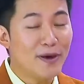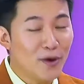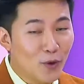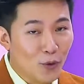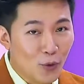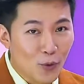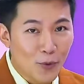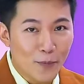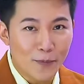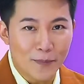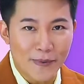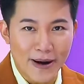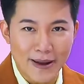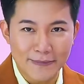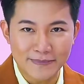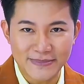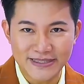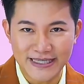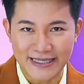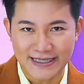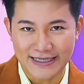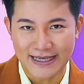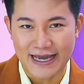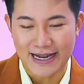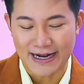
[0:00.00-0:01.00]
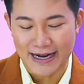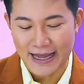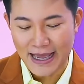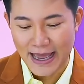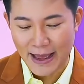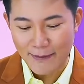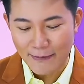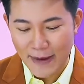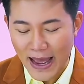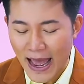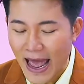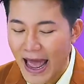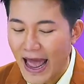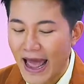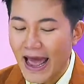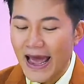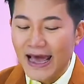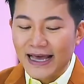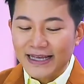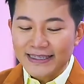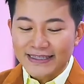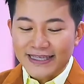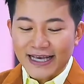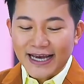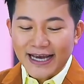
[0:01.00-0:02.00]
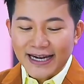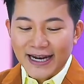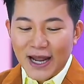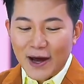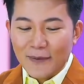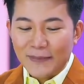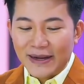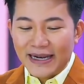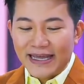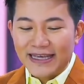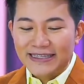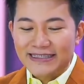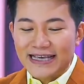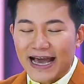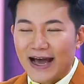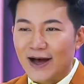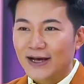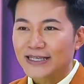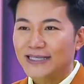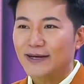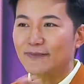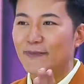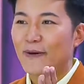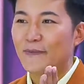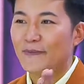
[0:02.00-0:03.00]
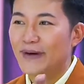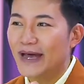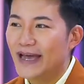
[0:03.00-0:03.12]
พี่อูเปรมจิตกันนะครับอ่ะเชิญน้องมะลิจากขอเสียง